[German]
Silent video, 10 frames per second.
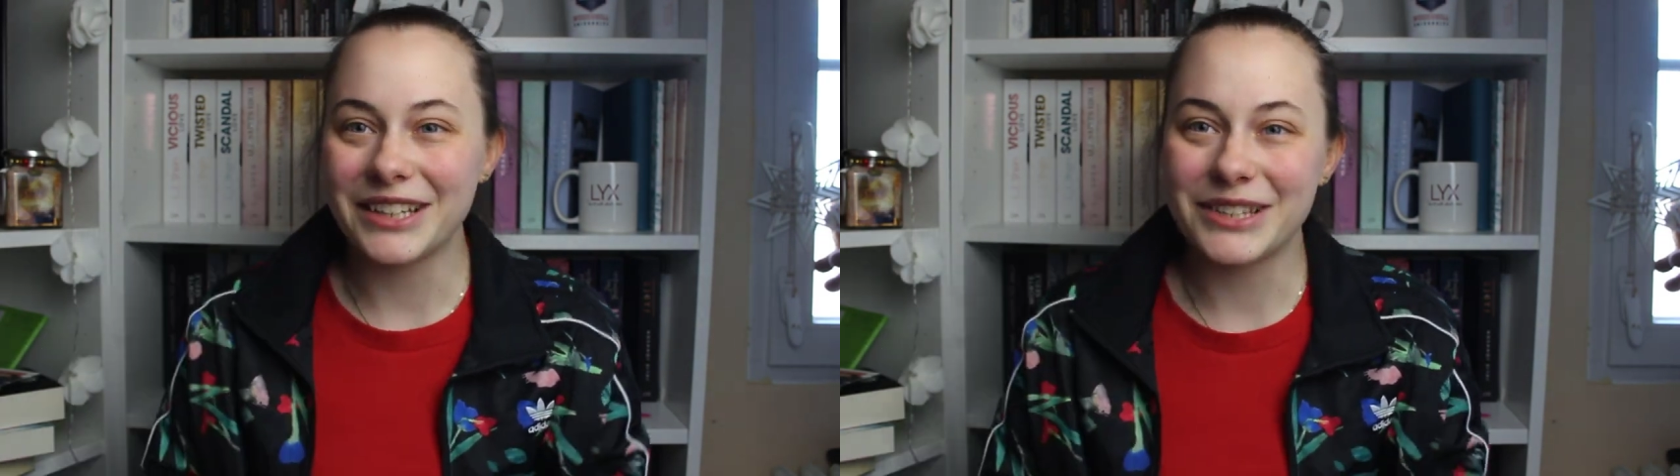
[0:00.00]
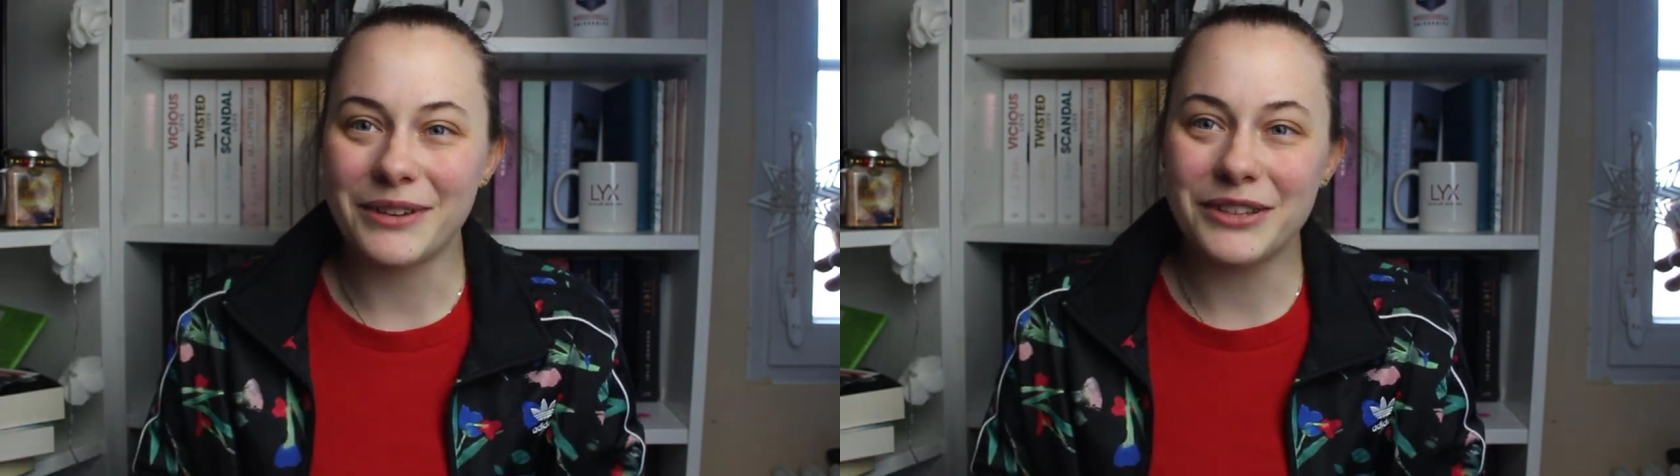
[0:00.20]

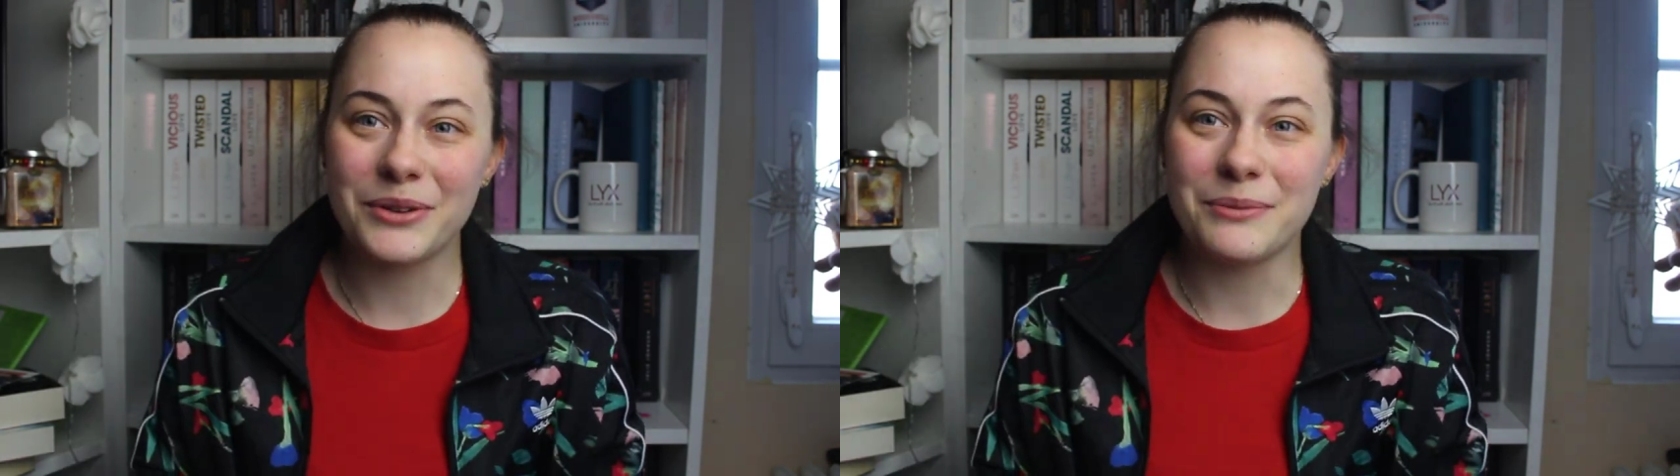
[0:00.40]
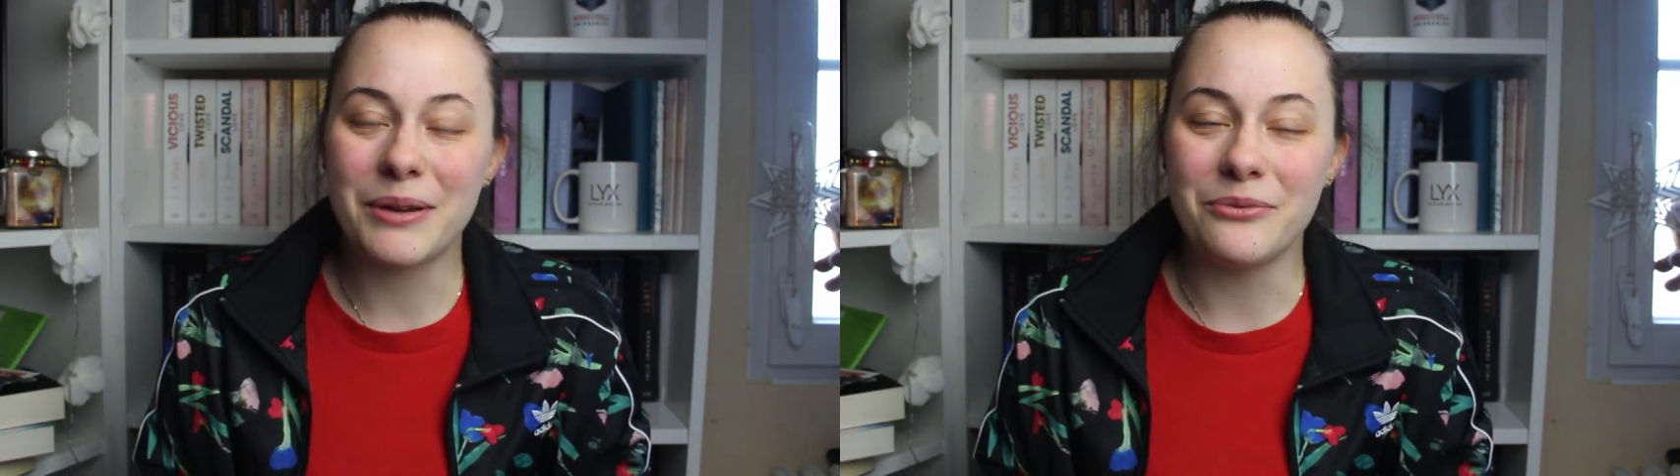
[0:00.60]
das war's
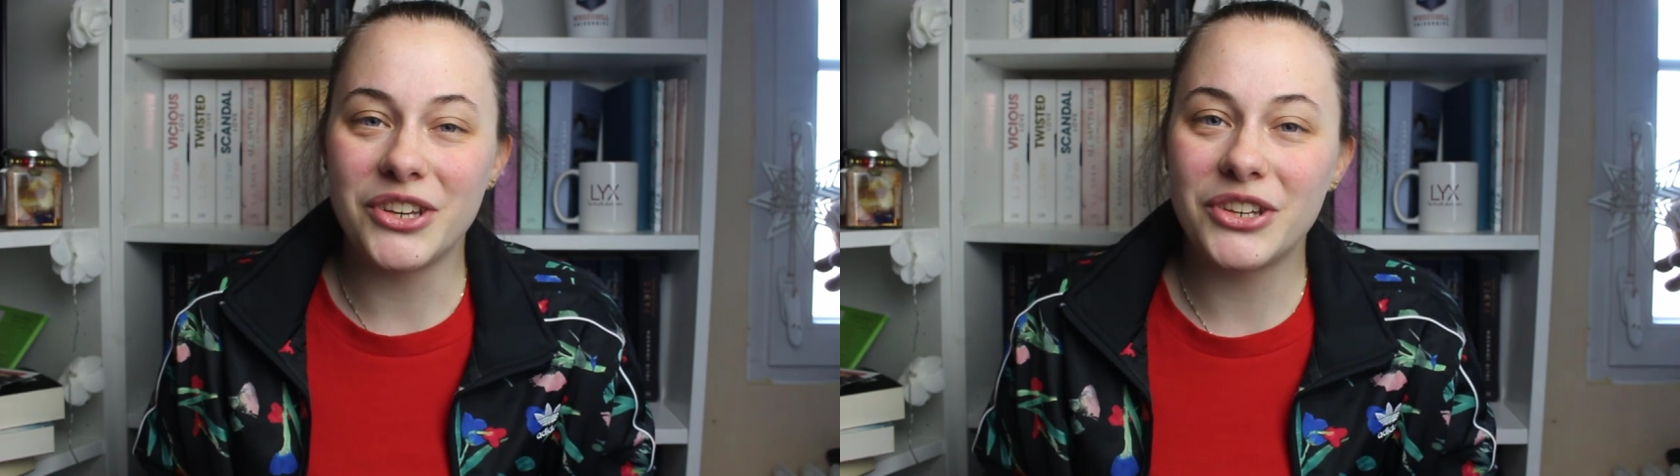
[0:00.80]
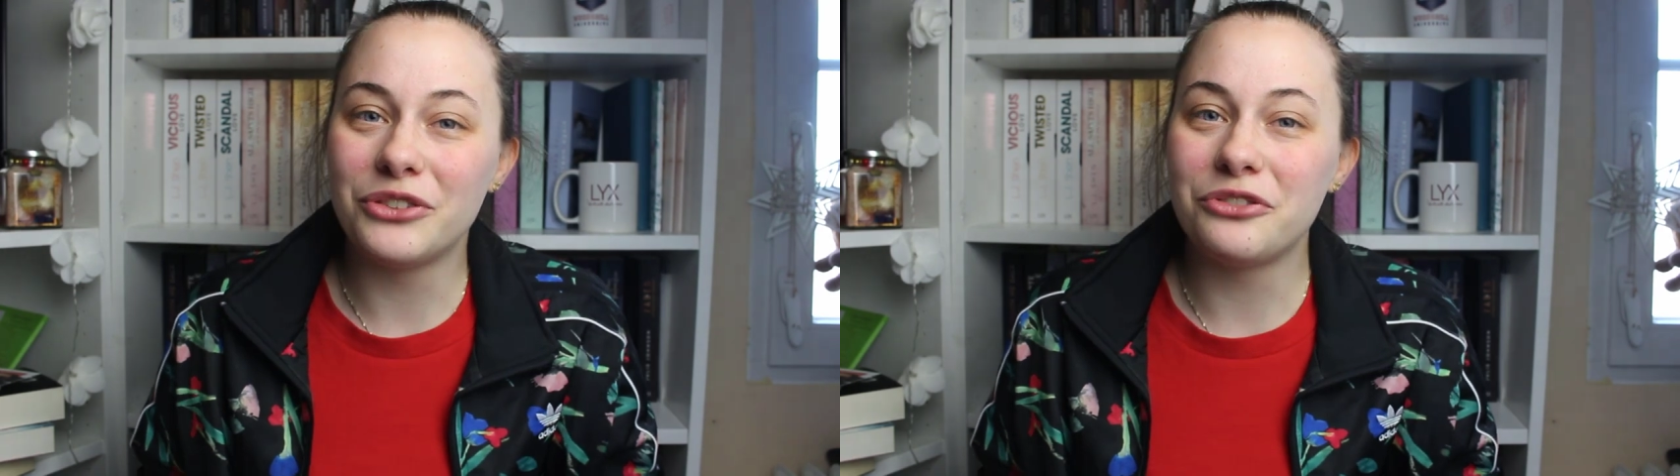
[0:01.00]
von meinem
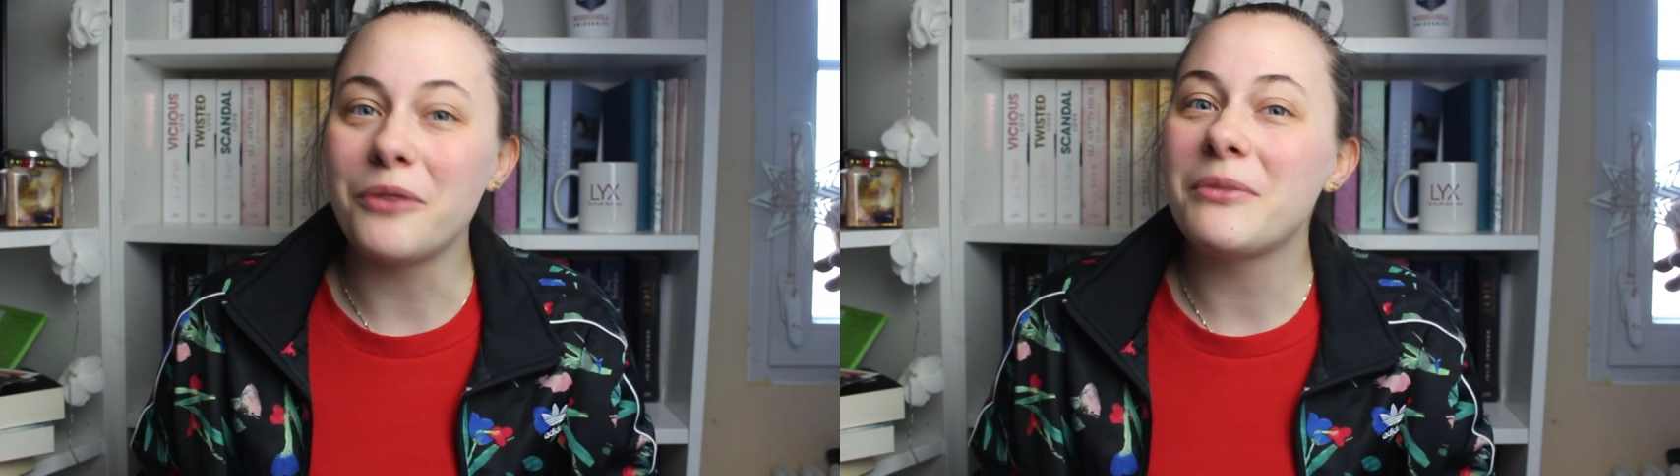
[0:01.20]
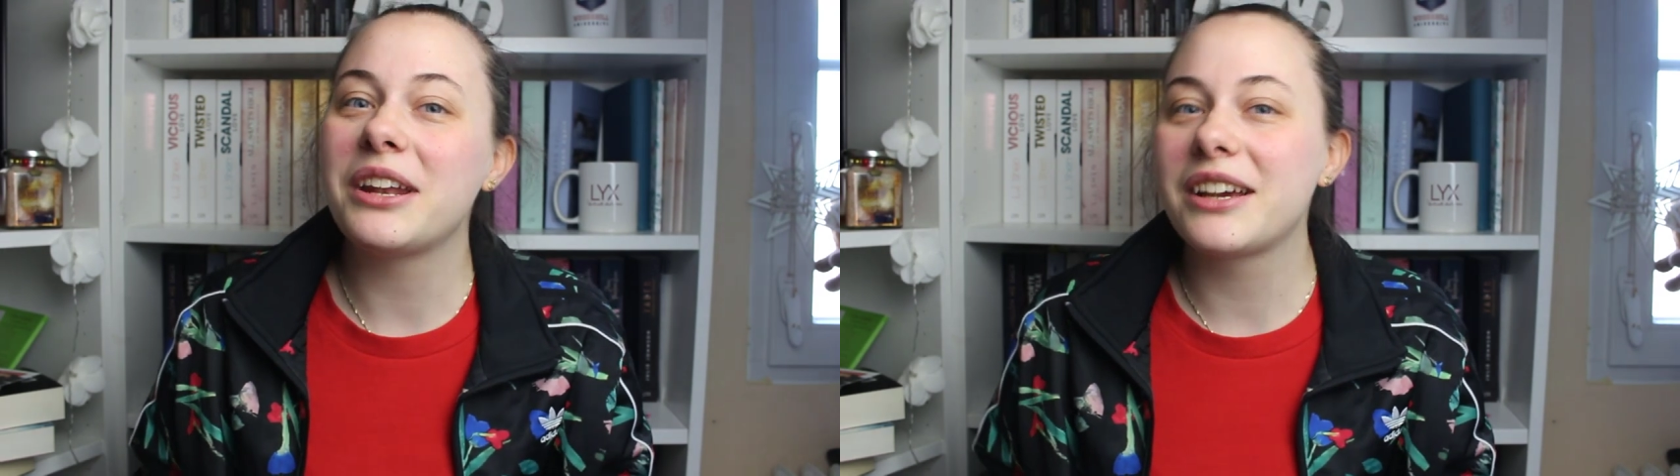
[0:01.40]
Video,
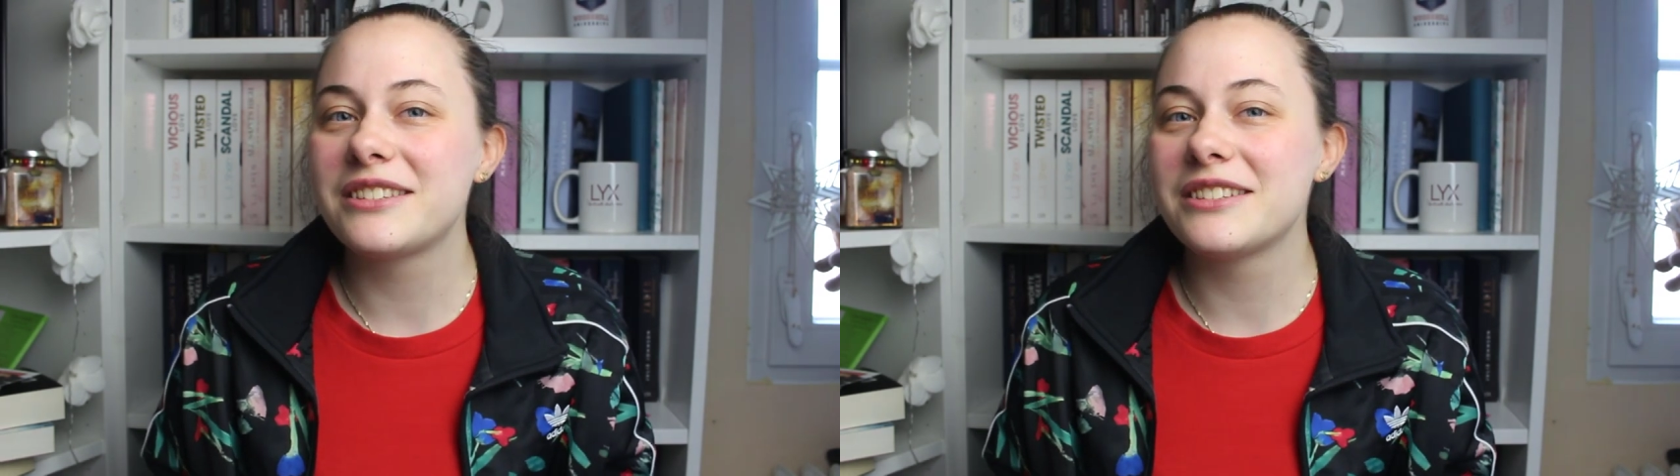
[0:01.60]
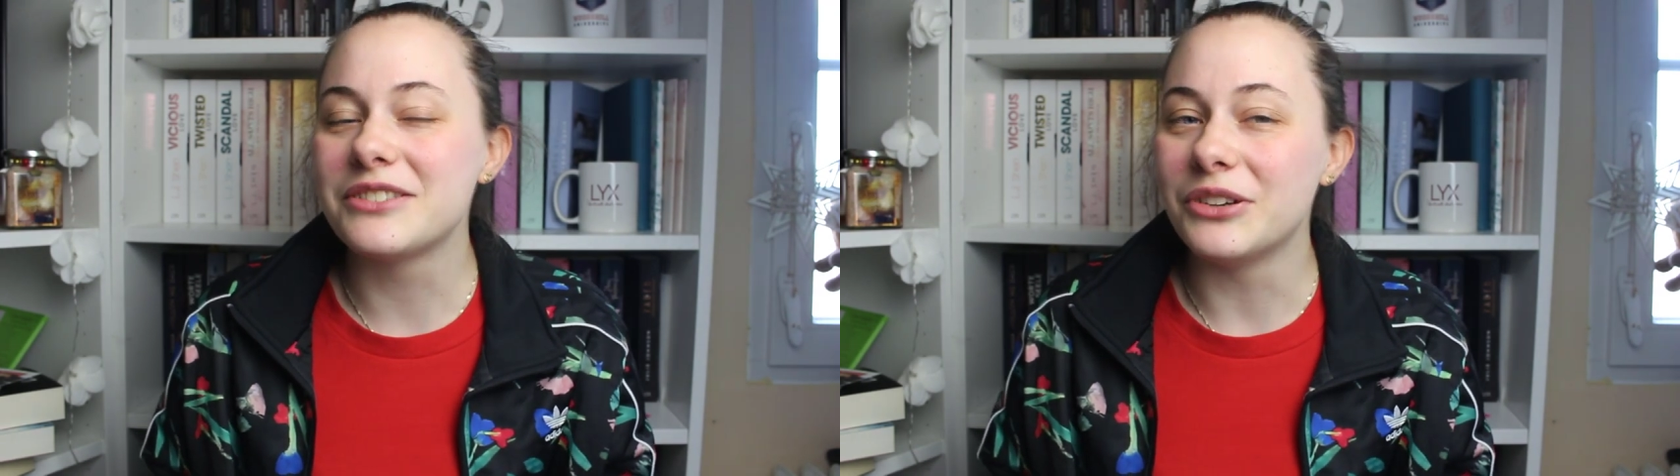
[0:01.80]
von meiner
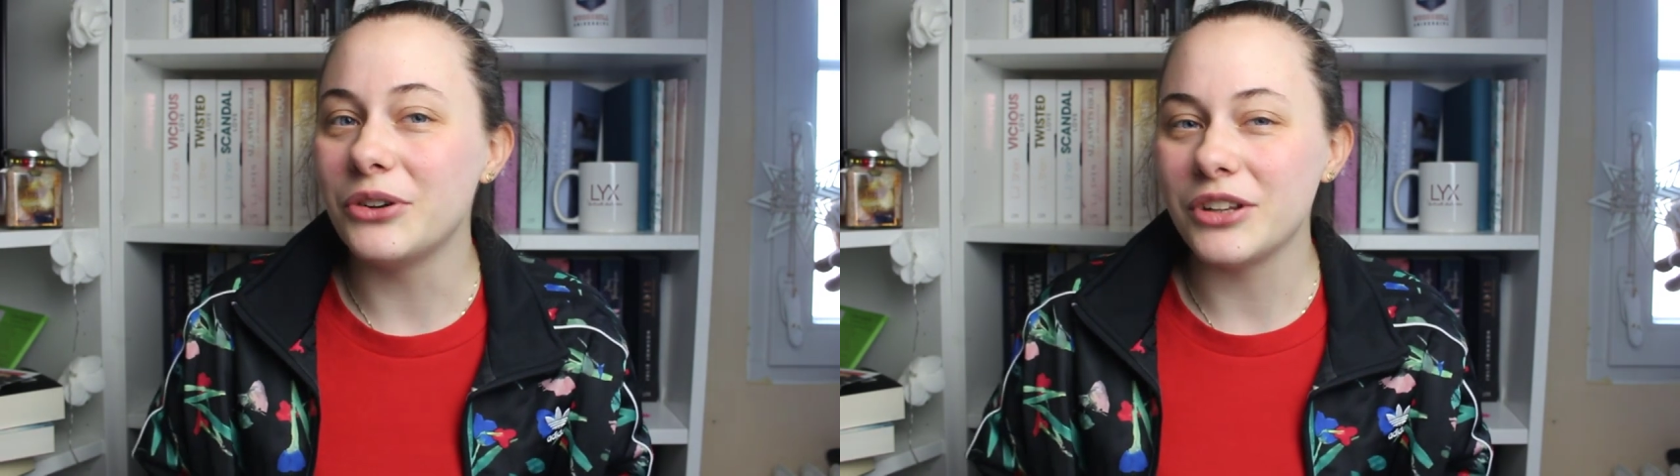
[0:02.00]
Rezension.